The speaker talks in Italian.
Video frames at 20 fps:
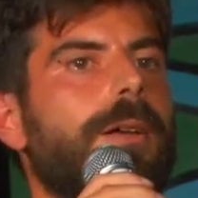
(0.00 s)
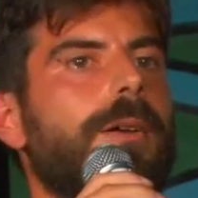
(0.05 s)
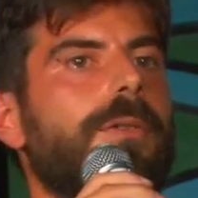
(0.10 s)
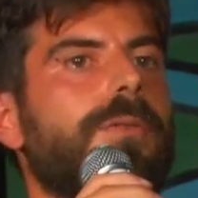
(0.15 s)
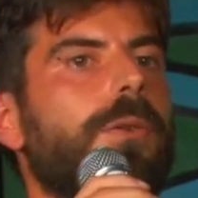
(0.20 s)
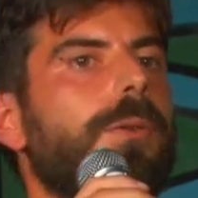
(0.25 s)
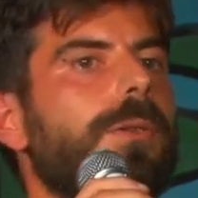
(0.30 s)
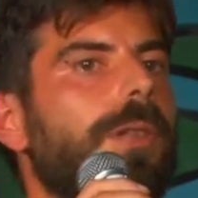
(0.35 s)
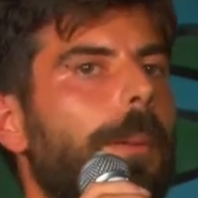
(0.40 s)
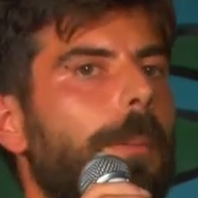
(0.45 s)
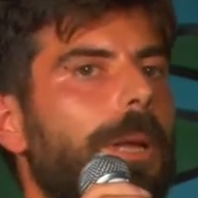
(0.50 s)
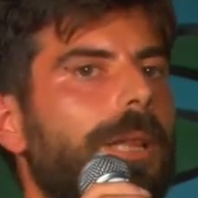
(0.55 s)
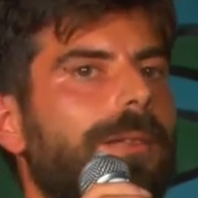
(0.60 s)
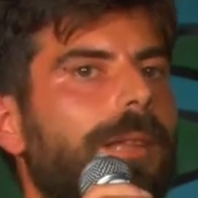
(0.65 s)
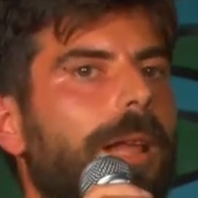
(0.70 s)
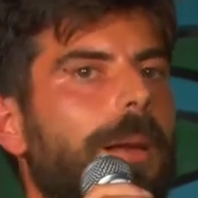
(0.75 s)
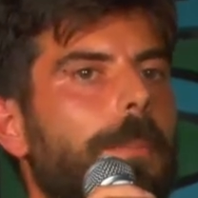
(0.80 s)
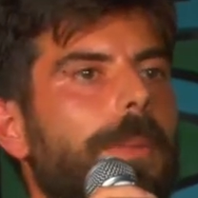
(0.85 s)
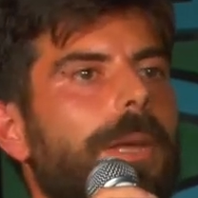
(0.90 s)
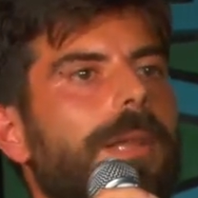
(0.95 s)

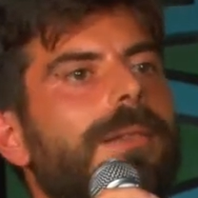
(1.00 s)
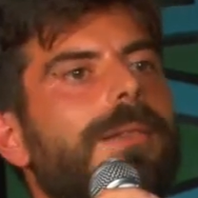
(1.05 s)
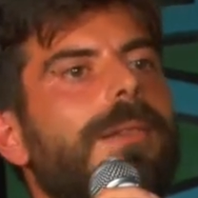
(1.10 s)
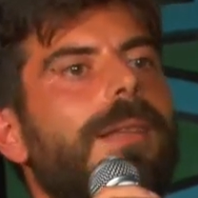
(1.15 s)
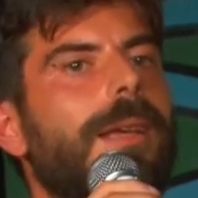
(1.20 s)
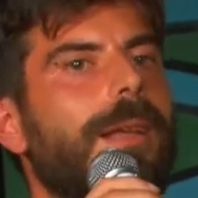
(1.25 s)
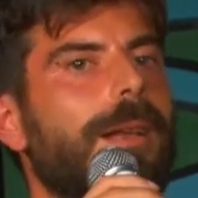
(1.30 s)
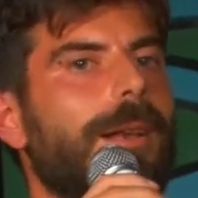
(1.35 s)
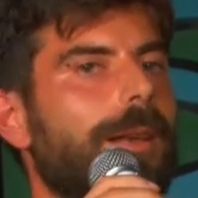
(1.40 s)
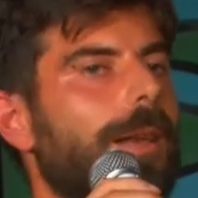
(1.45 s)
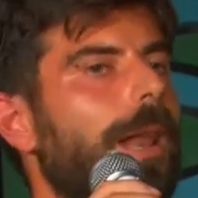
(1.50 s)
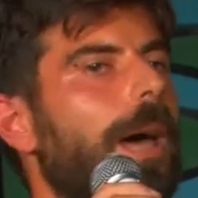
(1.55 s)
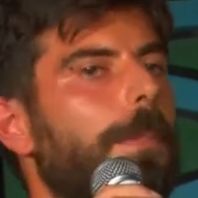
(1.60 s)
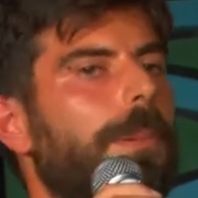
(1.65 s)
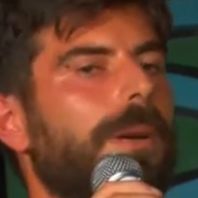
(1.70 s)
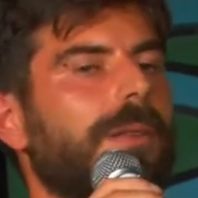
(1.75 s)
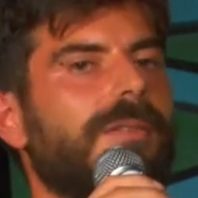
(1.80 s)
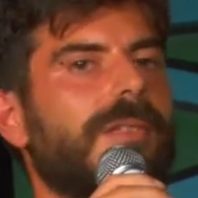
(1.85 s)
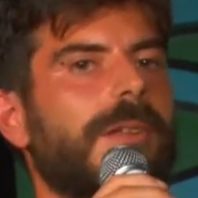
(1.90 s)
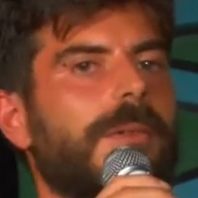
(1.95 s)
fondamentalmente la
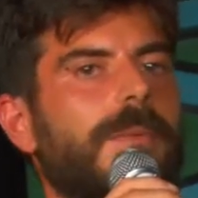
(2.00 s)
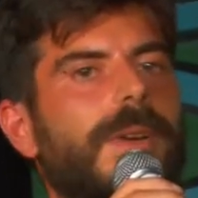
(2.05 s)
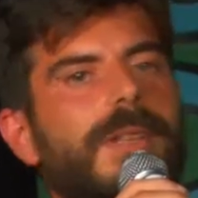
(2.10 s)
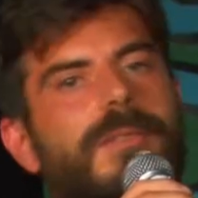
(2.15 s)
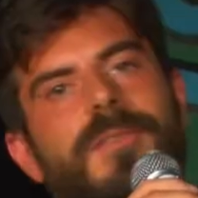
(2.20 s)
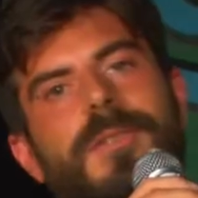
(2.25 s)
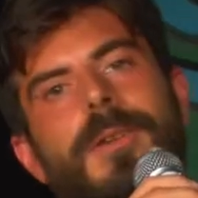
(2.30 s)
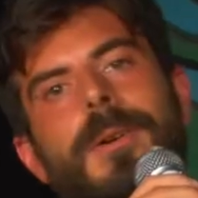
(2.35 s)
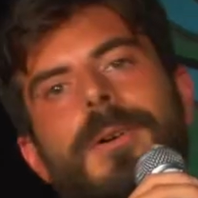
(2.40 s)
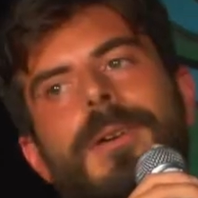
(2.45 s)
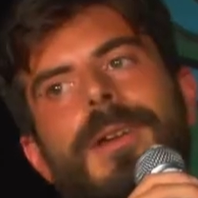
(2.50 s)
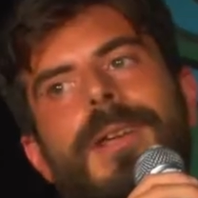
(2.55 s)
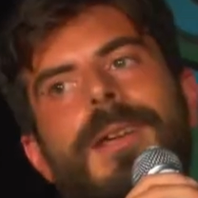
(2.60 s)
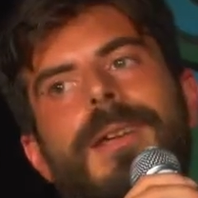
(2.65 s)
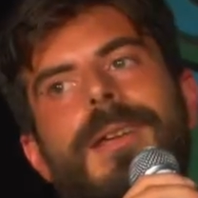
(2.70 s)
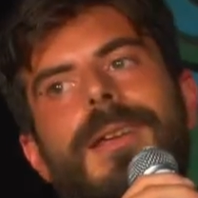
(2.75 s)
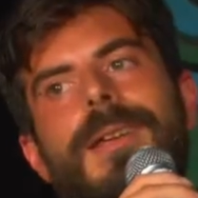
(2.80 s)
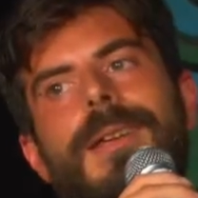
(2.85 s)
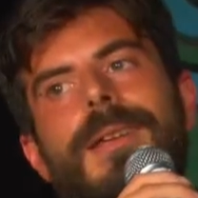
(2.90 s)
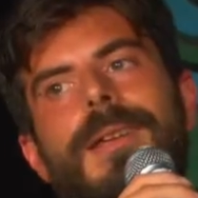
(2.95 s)

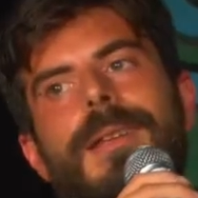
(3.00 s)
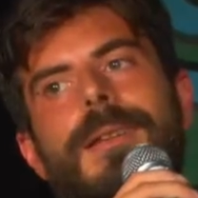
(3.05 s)
preservazione